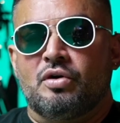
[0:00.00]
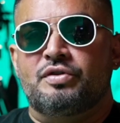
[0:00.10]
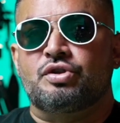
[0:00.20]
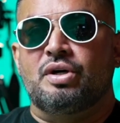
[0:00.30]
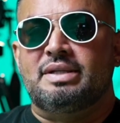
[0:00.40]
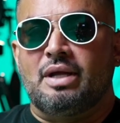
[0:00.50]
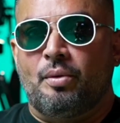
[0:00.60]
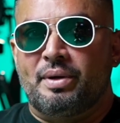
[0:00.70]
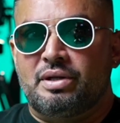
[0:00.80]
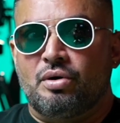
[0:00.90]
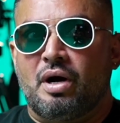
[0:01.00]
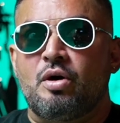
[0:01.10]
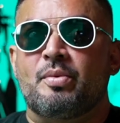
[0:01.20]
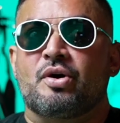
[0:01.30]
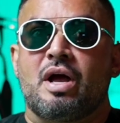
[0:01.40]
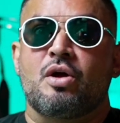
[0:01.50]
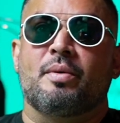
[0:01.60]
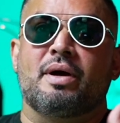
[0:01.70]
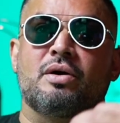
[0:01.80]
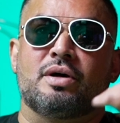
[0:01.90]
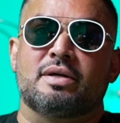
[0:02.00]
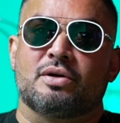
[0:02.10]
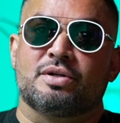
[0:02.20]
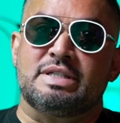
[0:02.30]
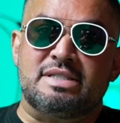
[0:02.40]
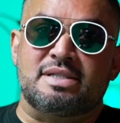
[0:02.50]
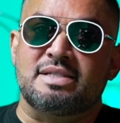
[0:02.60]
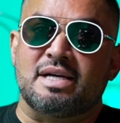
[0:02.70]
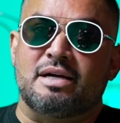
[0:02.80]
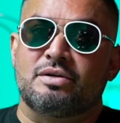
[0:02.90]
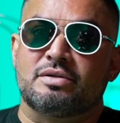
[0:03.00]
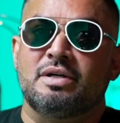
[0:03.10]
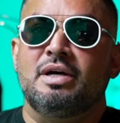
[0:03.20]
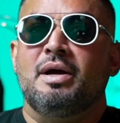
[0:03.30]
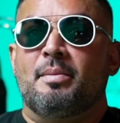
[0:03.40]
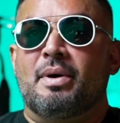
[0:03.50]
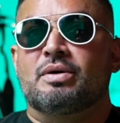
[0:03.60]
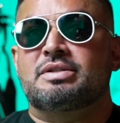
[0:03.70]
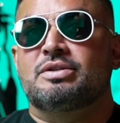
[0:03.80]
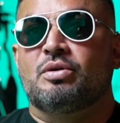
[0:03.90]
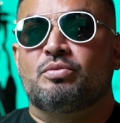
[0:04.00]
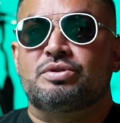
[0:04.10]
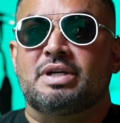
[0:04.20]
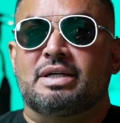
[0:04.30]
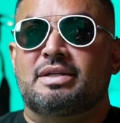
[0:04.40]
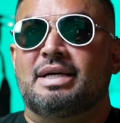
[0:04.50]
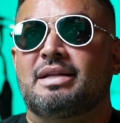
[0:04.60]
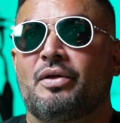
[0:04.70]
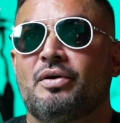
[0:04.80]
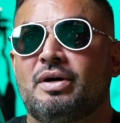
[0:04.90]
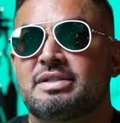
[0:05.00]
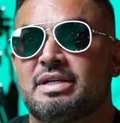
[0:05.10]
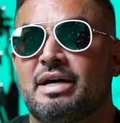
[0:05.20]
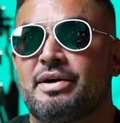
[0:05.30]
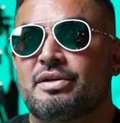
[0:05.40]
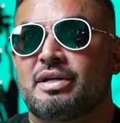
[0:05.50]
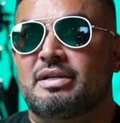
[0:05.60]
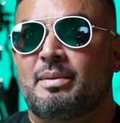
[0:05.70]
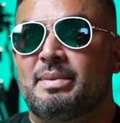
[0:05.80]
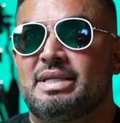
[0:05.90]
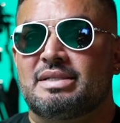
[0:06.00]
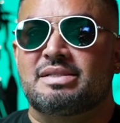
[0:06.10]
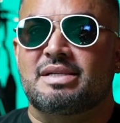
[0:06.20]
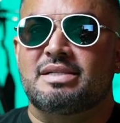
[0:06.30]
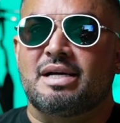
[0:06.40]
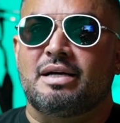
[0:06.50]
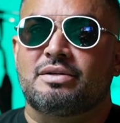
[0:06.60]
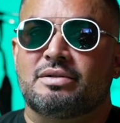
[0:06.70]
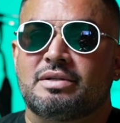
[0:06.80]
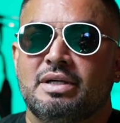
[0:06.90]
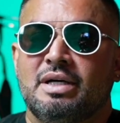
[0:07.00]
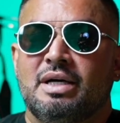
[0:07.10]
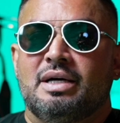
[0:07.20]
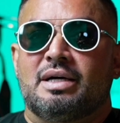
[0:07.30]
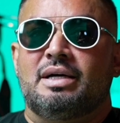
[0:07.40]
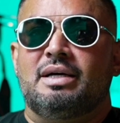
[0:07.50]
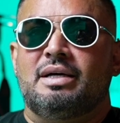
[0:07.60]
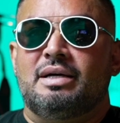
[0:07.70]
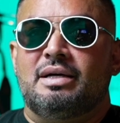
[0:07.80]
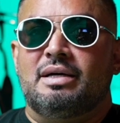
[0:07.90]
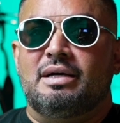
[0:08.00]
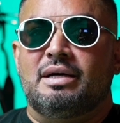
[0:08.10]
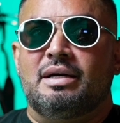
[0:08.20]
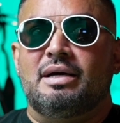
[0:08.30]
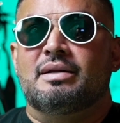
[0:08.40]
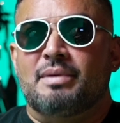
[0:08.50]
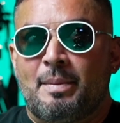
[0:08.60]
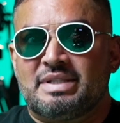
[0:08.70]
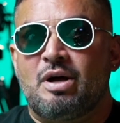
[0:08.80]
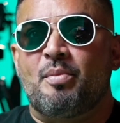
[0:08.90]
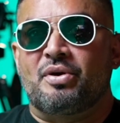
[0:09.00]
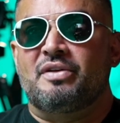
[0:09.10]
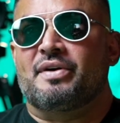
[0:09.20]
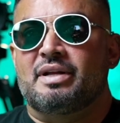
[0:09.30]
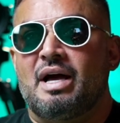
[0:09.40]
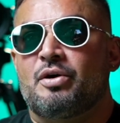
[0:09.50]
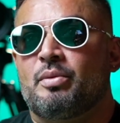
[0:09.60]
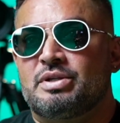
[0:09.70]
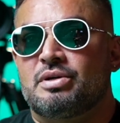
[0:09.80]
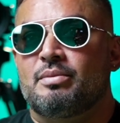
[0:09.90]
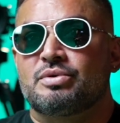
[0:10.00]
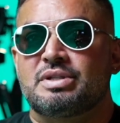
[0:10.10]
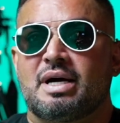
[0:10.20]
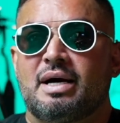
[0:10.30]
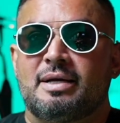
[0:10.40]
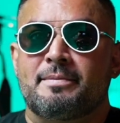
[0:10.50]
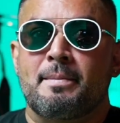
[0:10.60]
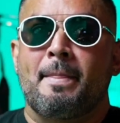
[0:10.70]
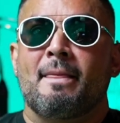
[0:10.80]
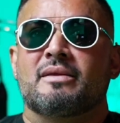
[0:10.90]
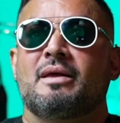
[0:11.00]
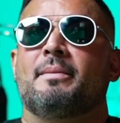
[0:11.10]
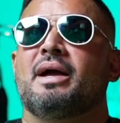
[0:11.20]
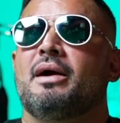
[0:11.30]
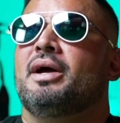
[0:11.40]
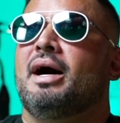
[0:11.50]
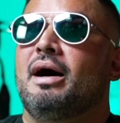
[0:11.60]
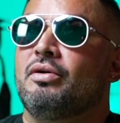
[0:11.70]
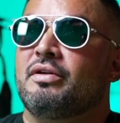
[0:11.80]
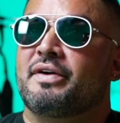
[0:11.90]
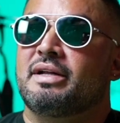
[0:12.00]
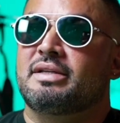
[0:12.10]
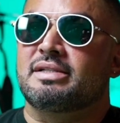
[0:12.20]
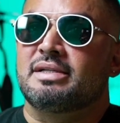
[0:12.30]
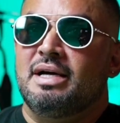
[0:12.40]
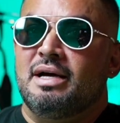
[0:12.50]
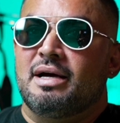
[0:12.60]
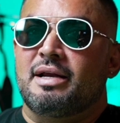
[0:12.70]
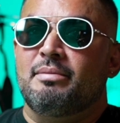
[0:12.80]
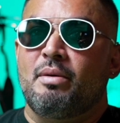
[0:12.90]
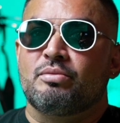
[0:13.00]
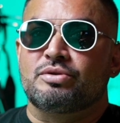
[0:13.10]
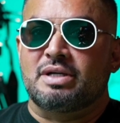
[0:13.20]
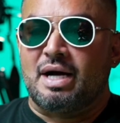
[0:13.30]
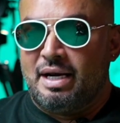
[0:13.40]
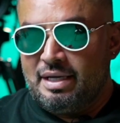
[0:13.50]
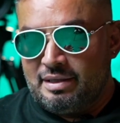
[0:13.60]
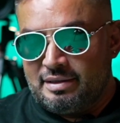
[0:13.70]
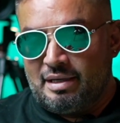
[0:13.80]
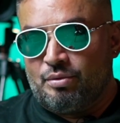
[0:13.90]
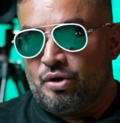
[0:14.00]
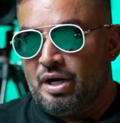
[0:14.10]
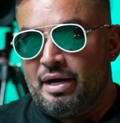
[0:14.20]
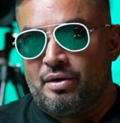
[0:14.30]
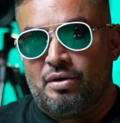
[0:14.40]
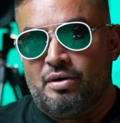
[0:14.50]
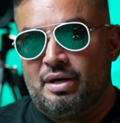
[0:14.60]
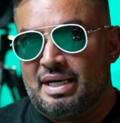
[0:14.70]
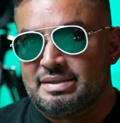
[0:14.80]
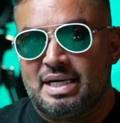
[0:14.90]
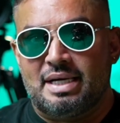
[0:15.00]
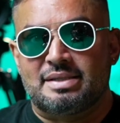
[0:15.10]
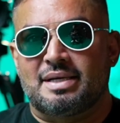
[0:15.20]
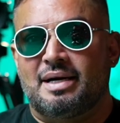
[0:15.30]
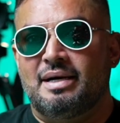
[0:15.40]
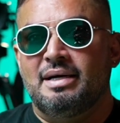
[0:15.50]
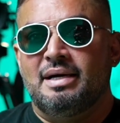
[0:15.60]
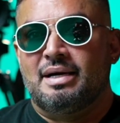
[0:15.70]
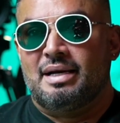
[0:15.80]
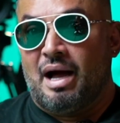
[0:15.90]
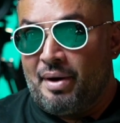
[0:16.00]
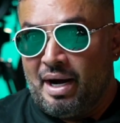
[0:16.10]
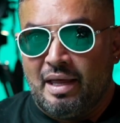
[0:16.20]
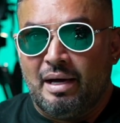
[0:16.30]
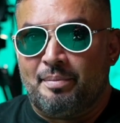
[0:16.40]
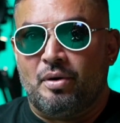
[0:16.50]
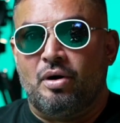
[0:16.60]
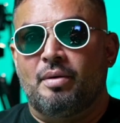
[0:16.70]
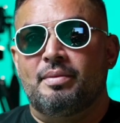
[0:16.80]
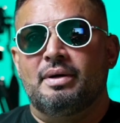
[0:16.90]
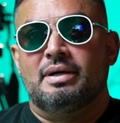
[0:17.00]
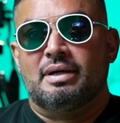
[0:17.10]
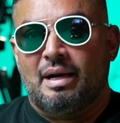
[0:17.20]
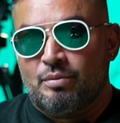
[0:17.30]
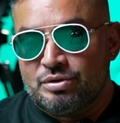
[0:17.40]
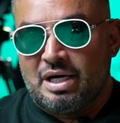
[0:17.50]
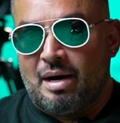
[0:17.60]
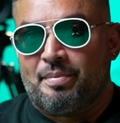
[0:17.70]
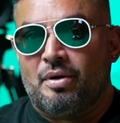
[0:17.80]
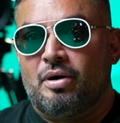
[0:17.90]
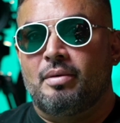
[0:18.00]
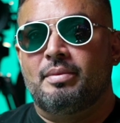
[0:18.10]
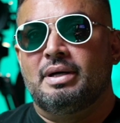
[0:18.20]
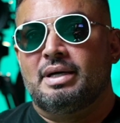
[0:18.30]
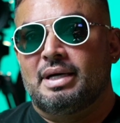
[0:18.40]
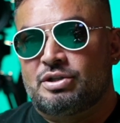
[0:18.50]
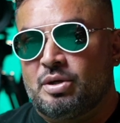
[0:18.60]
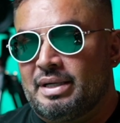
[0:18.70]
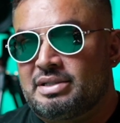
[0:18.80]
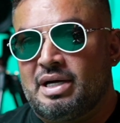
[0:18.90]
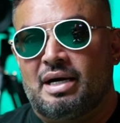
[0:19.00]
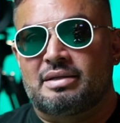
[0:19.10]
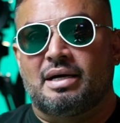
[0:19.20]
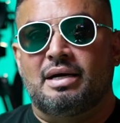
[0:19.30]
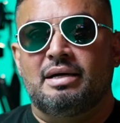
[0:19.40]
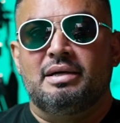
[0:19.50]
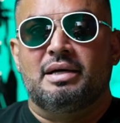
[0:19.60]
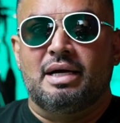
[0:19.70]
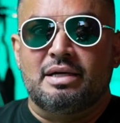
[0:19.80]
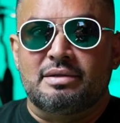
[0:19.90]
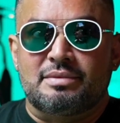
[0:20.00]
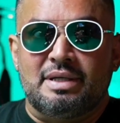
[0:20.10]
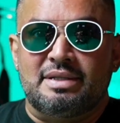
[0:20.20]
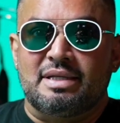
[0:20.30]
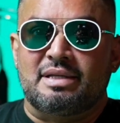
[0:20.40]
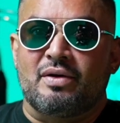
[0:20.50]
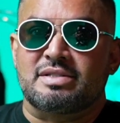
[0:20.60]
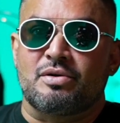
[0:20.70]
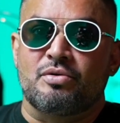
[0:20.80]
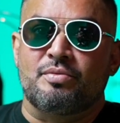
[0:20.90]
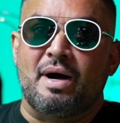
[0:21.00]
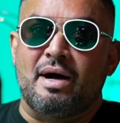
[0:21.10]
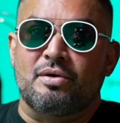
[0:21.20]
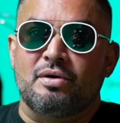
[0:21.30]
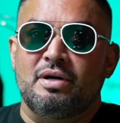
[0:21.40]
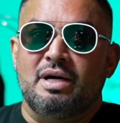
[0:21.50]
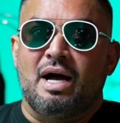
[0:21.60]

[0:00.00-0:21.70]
Yo fui solista a los 21 años, pero ya yo vengo desde los 16 años, vengo haciendo música, he estado en los escenarios desde mis 16 años y, he pasado por diferentes agrupaciones musicales. También he viajado diferentes ritmos musicales, desde el bolero, la salsa, la balada pop, la música pop, he hecho bachata, he, he, intentado hacer urbano.